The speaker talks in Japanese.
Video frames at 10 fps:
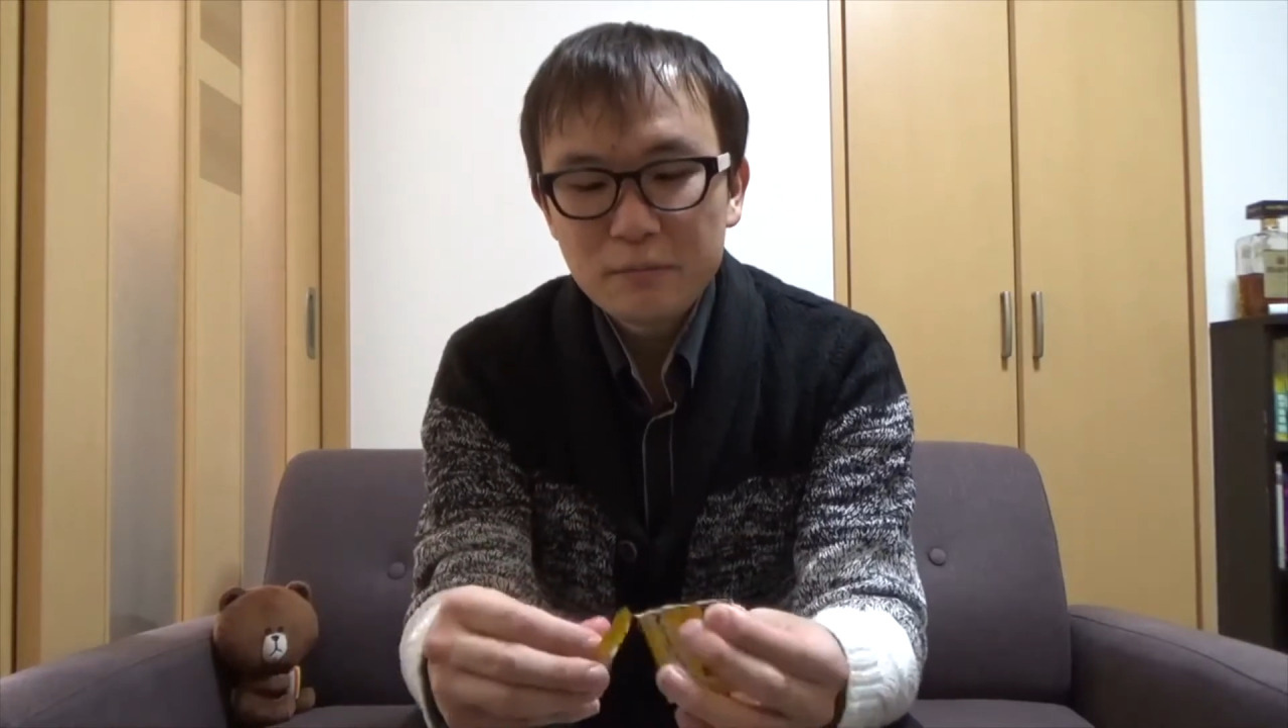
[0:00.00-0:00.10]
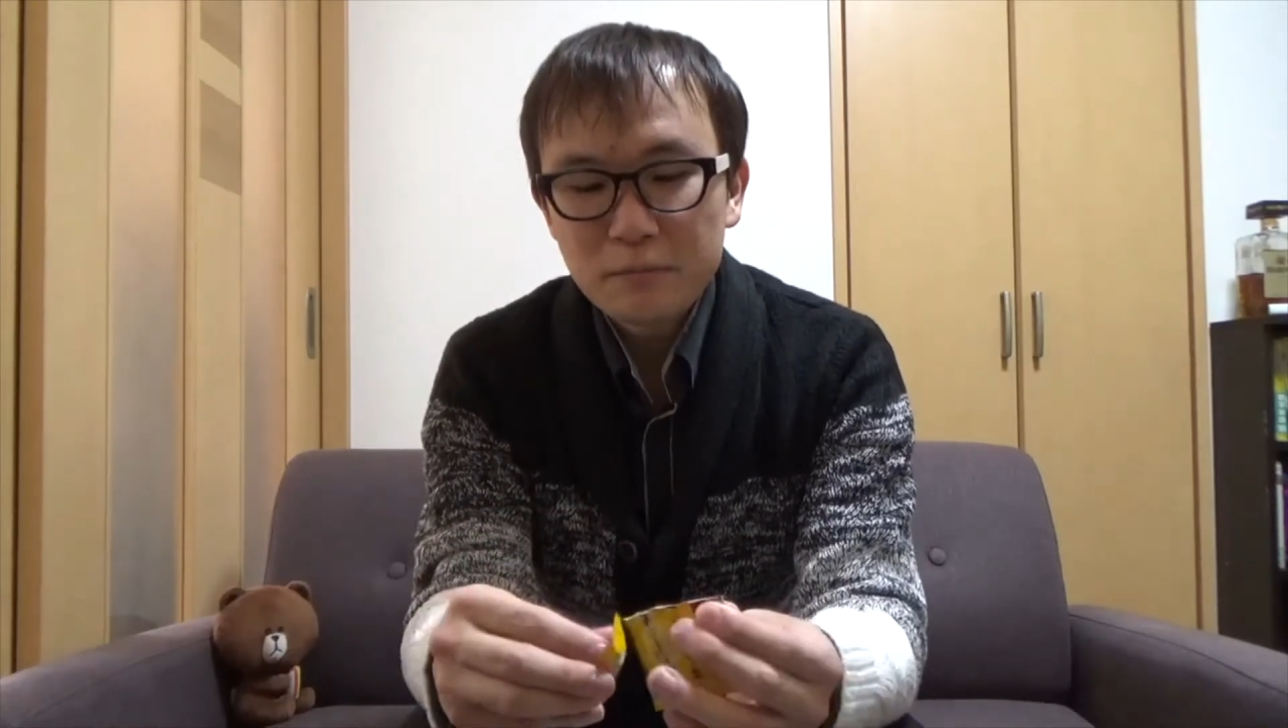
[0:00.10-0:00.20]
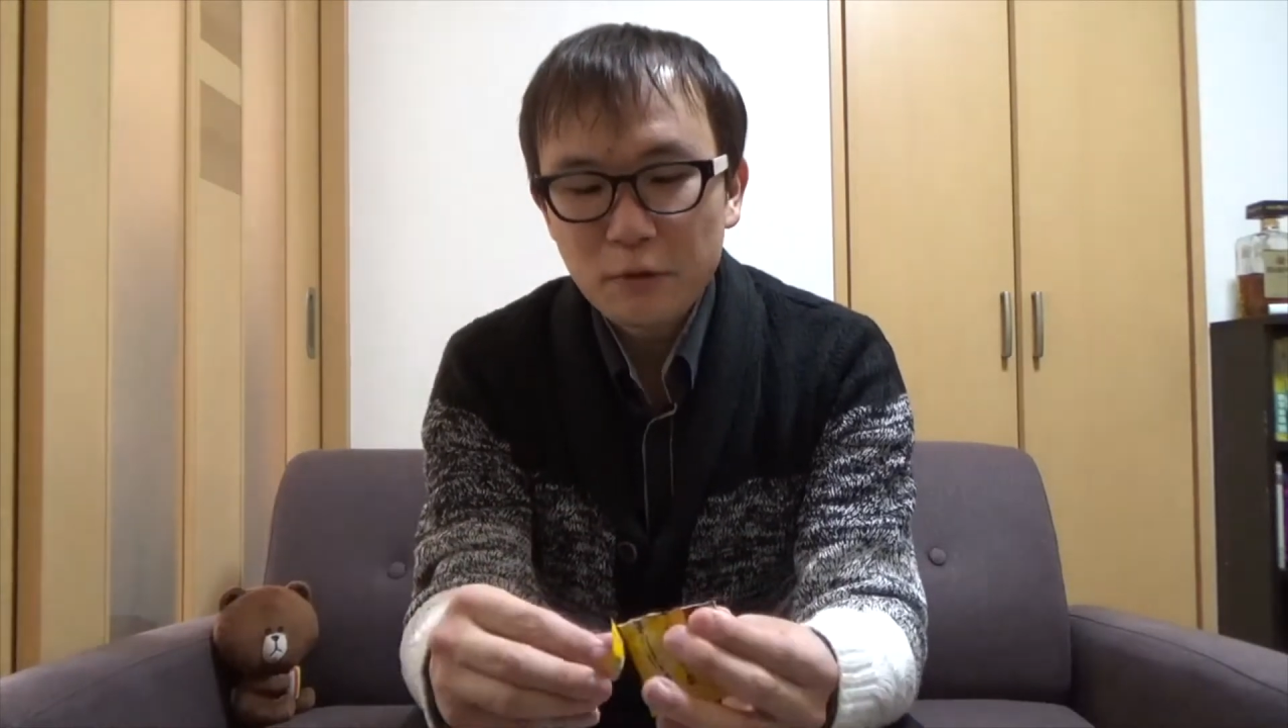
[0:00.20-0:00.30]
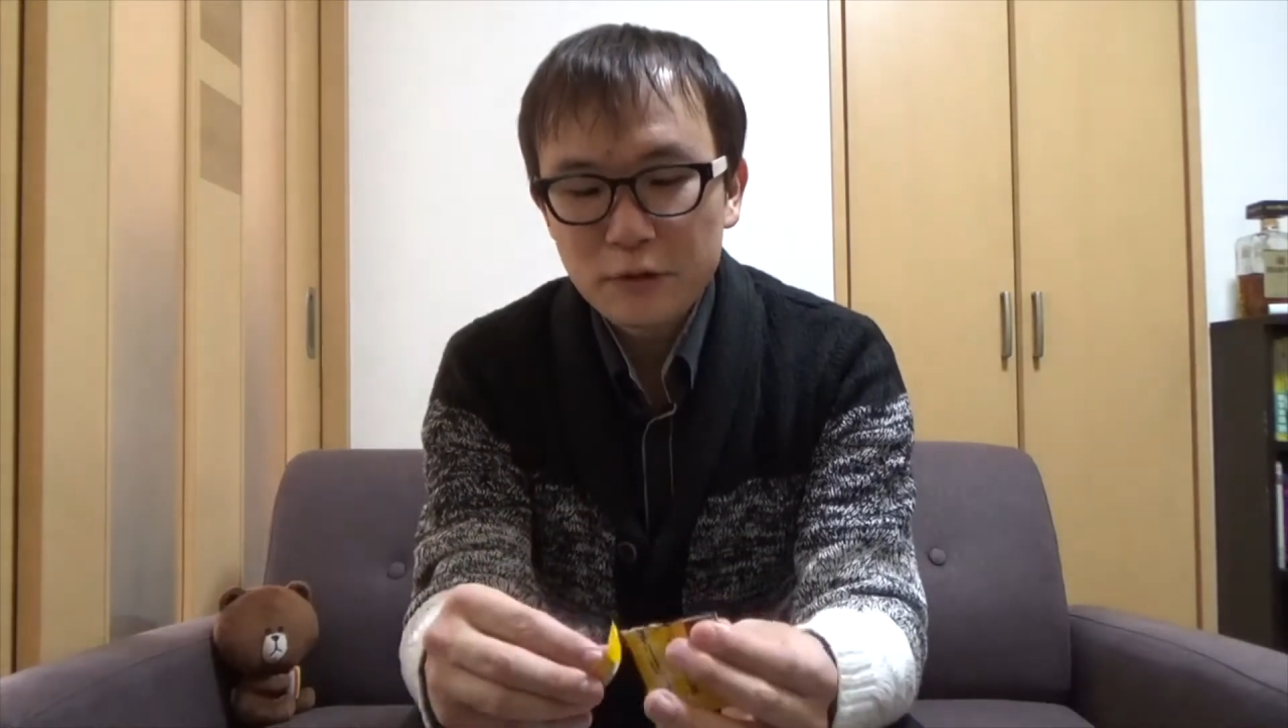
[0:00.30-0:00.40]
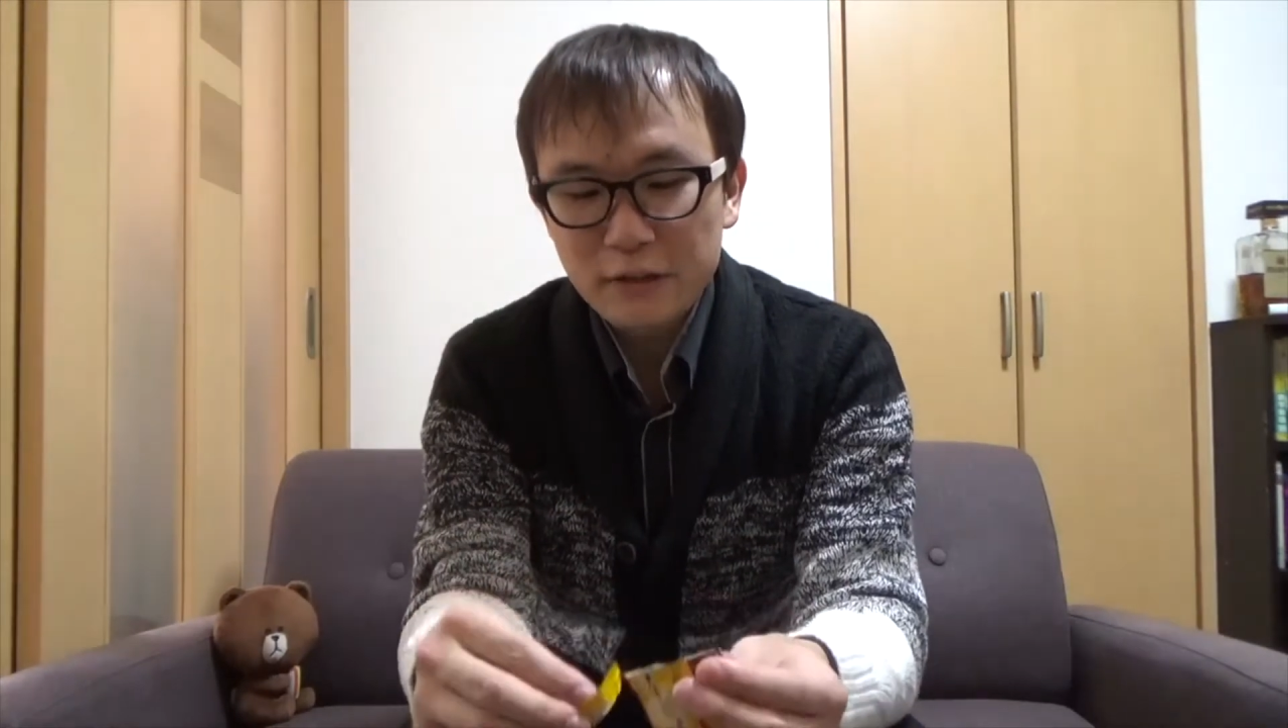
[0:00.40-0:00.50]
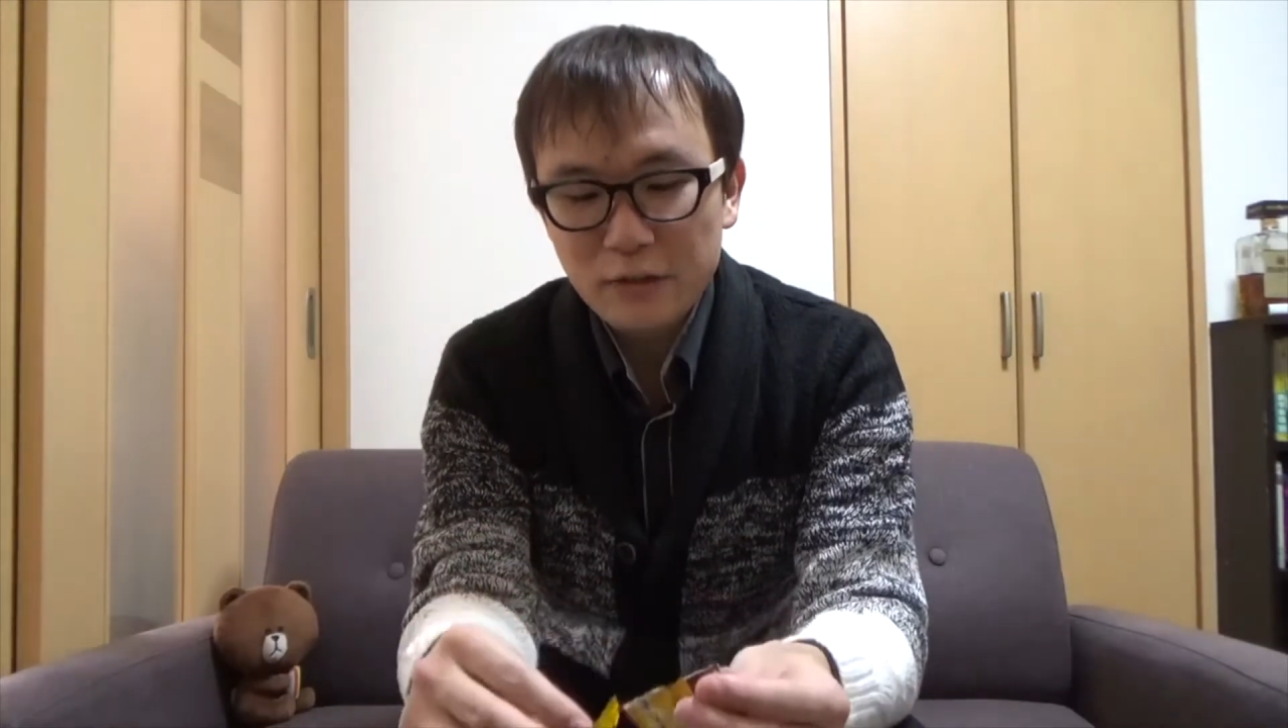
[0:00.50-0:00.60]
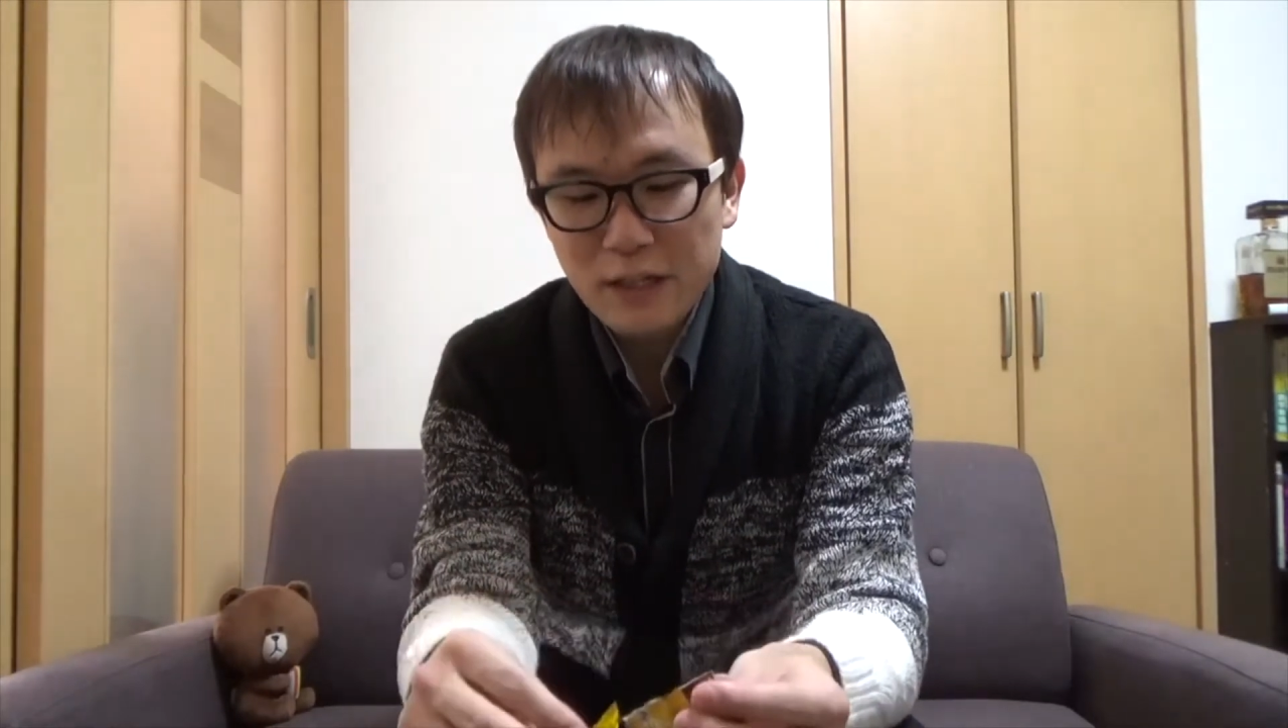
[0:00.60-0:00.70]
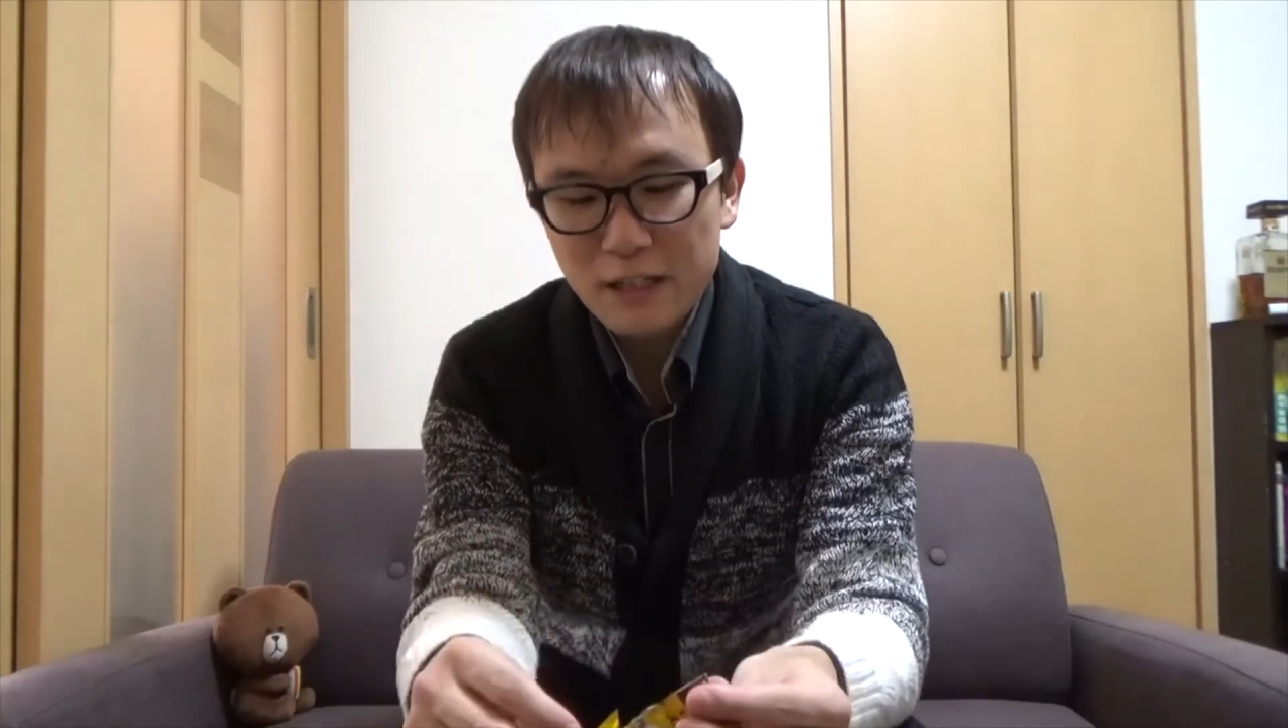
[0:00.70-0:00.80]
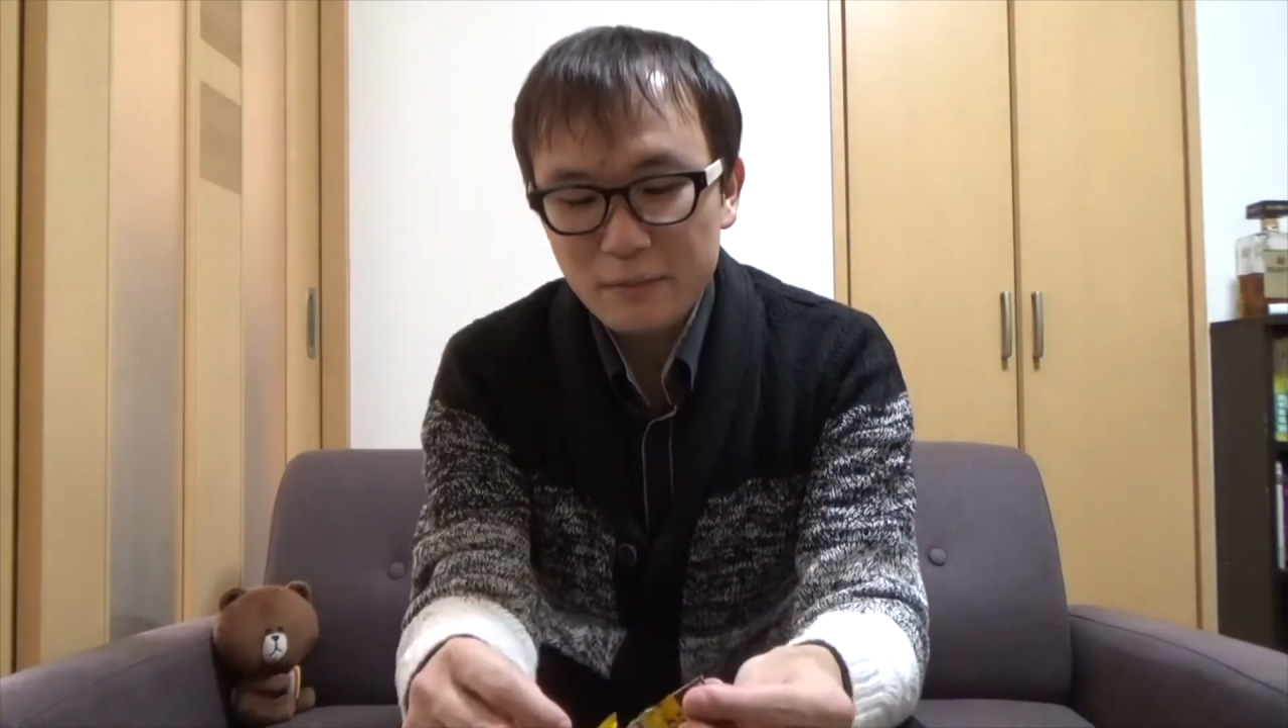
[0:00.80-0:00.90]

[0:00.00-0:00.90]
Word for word: ポテトがあり